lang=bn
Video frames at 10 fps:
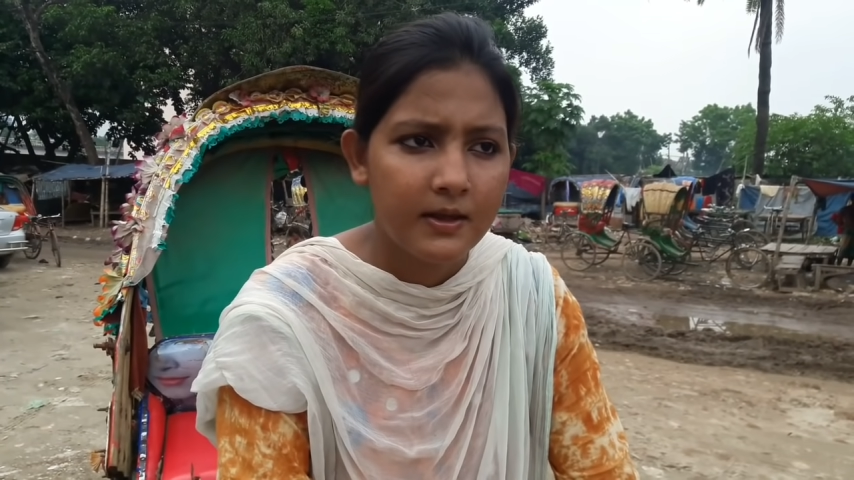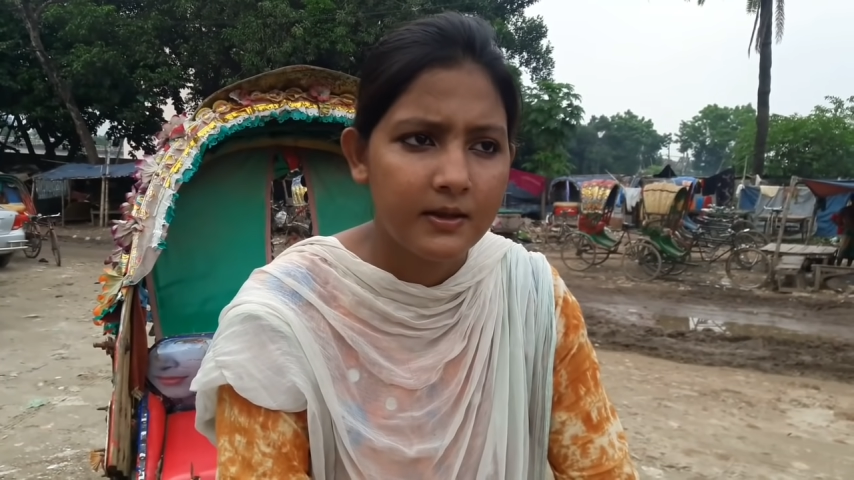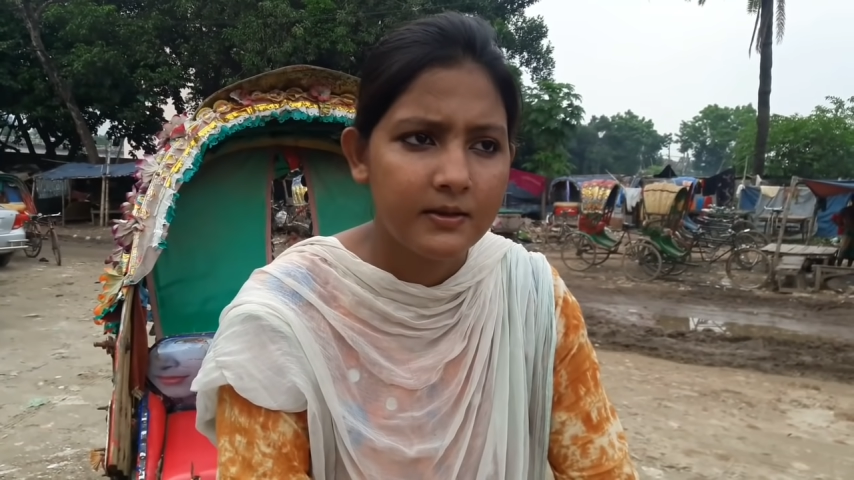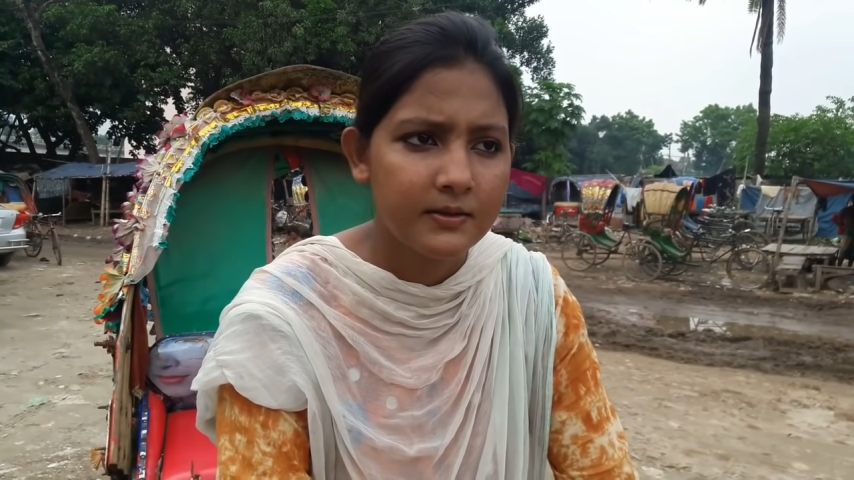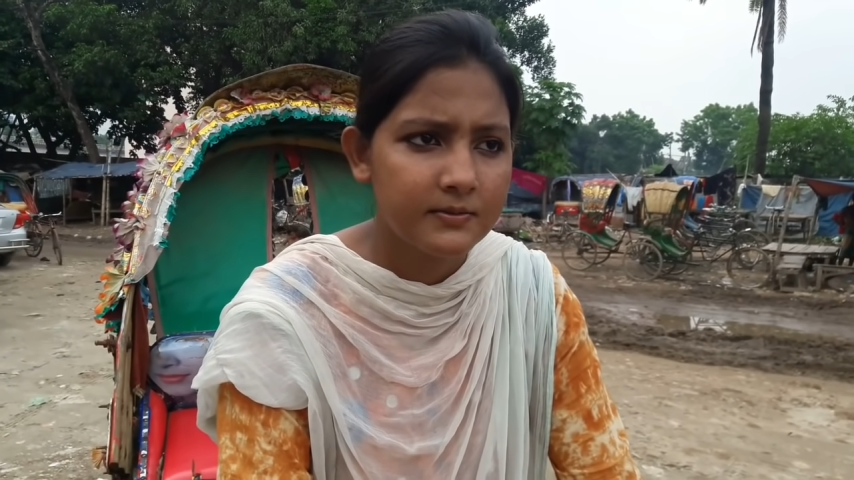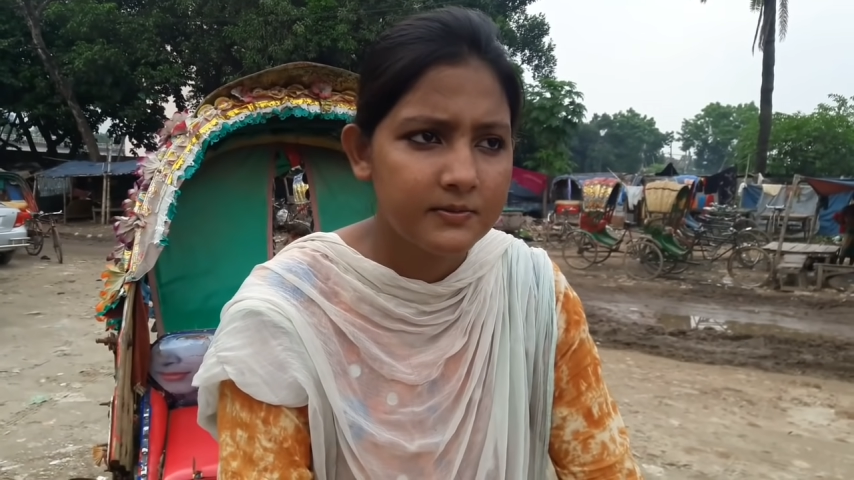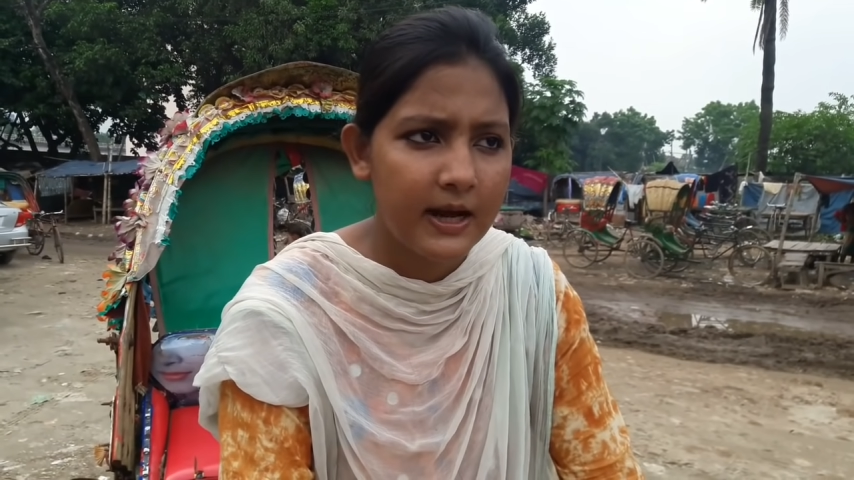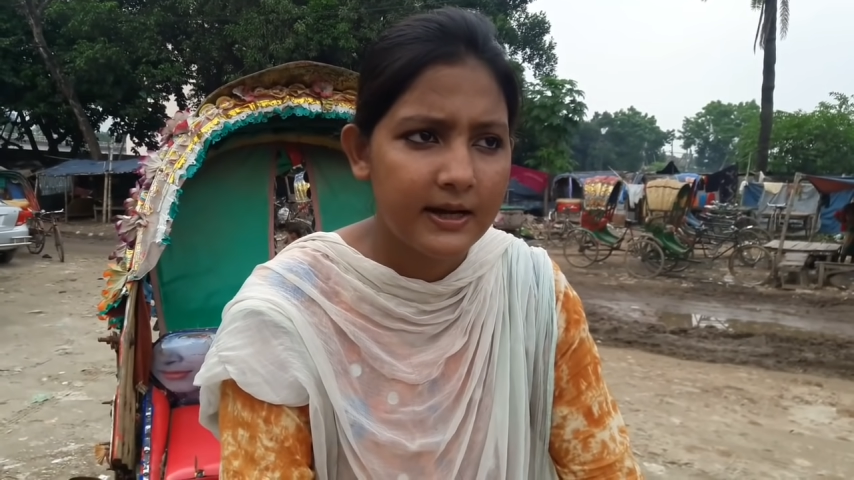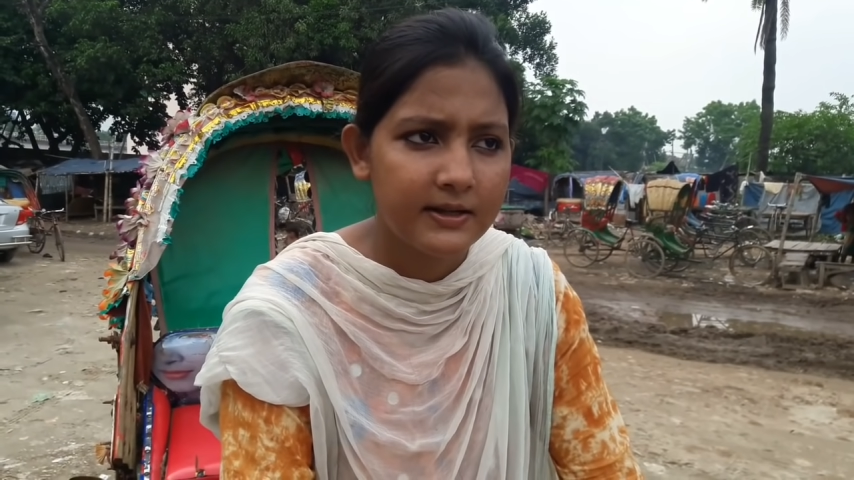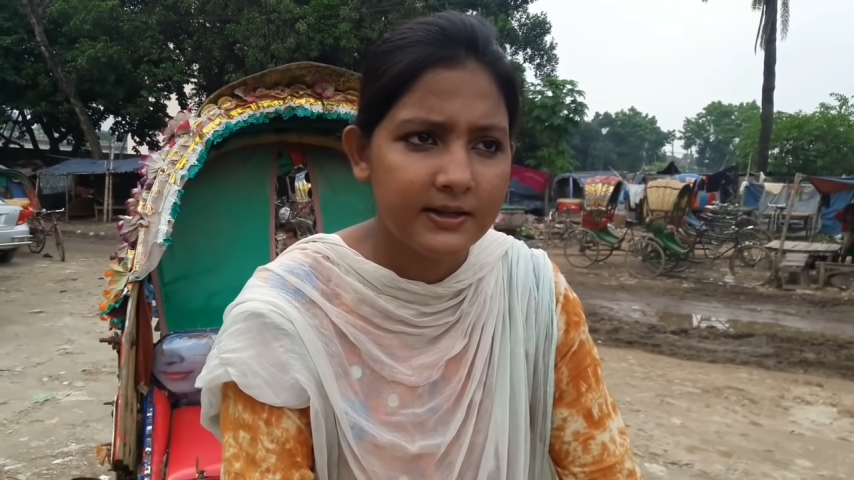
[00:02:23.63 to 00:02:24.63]
এই
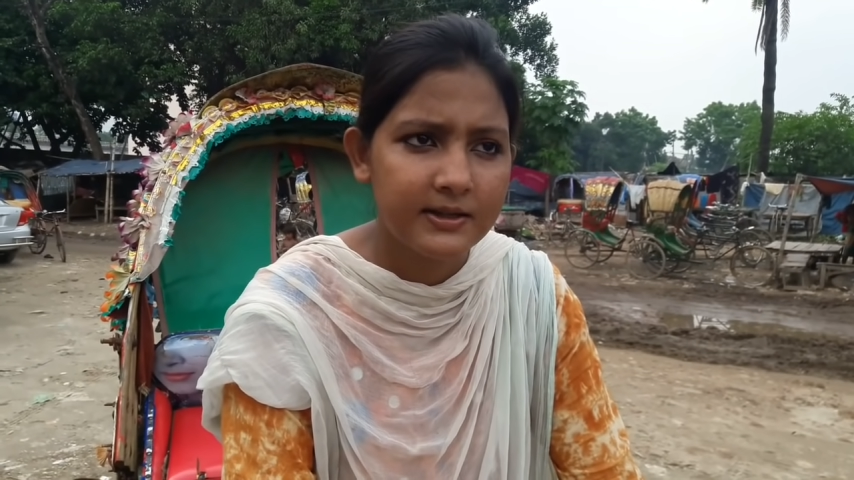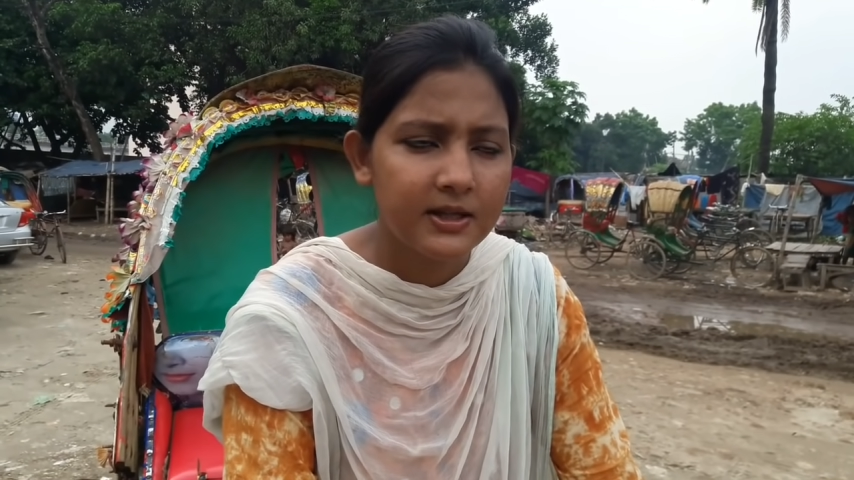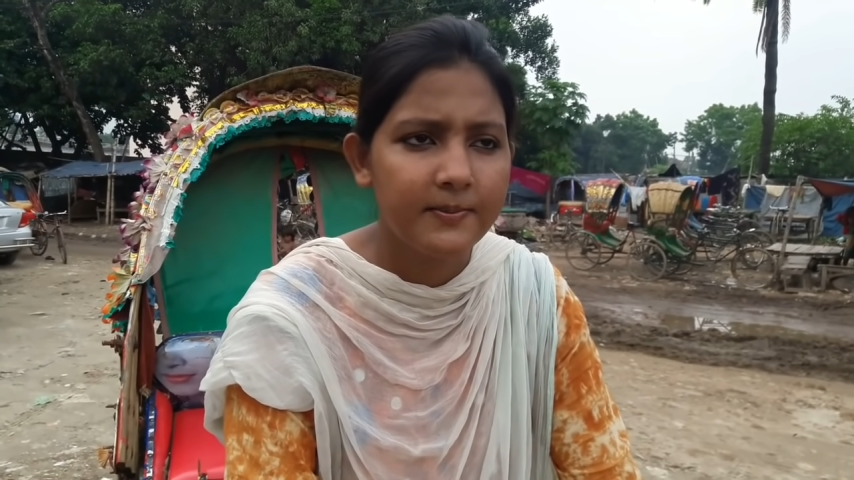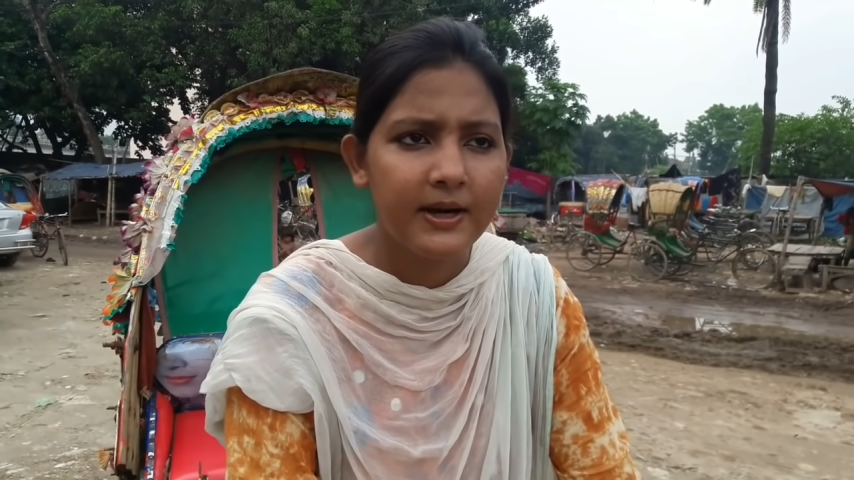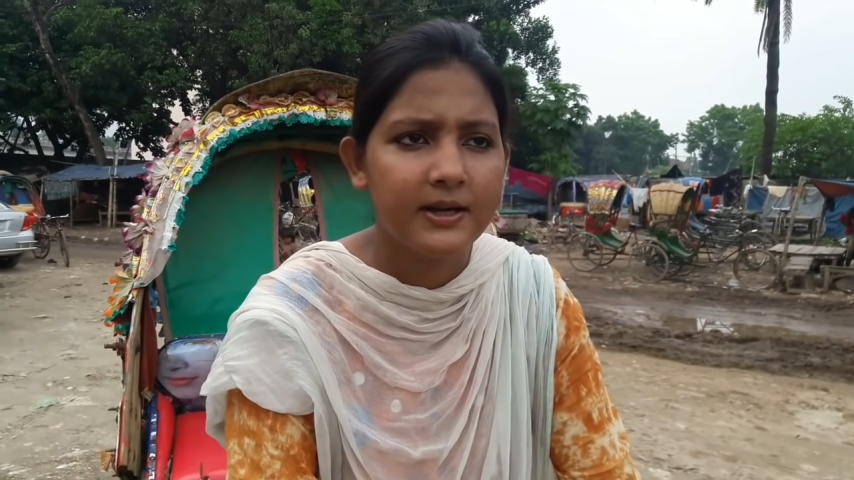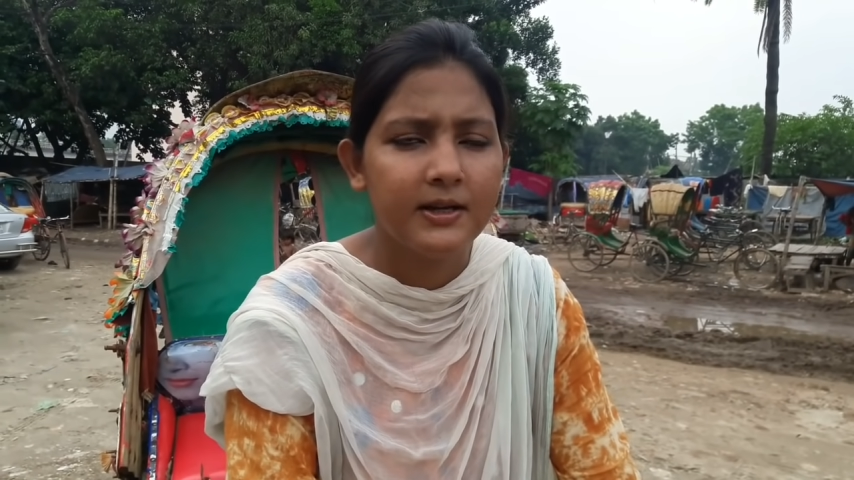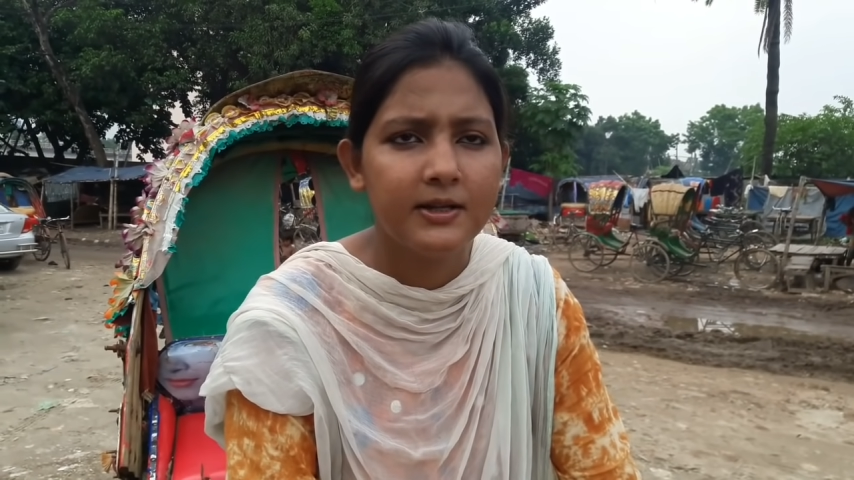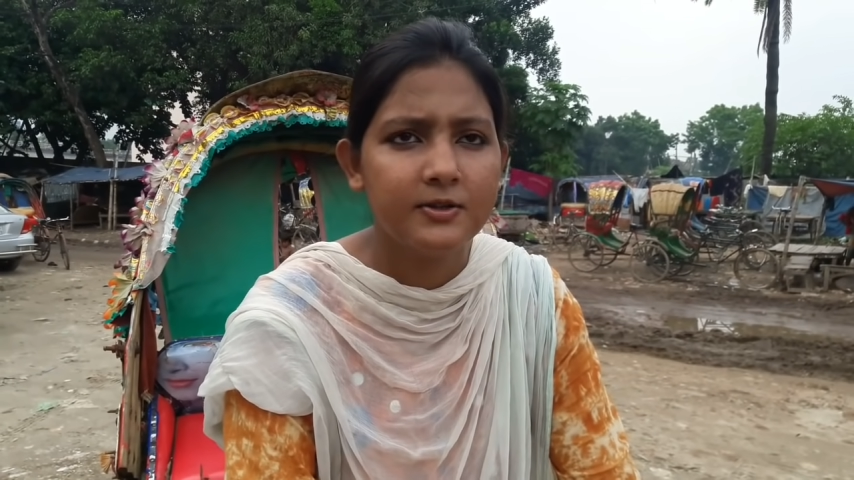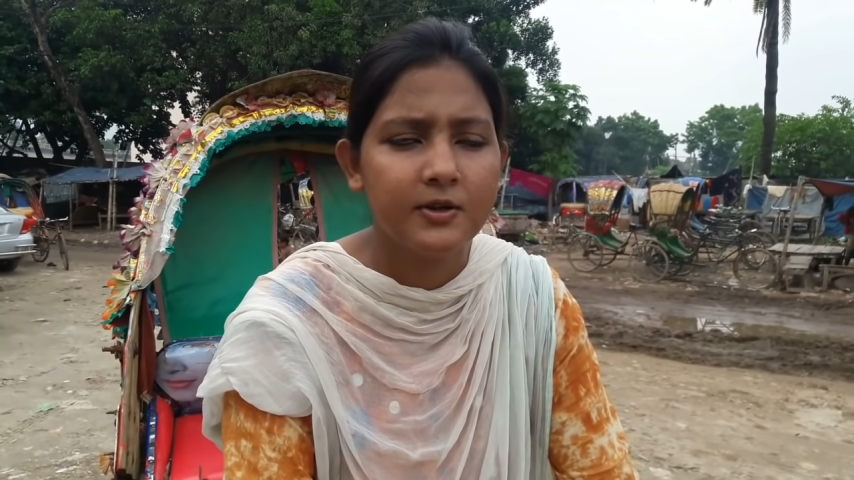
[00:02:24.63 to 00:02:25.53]
আটটার দিকে বাড়াইলে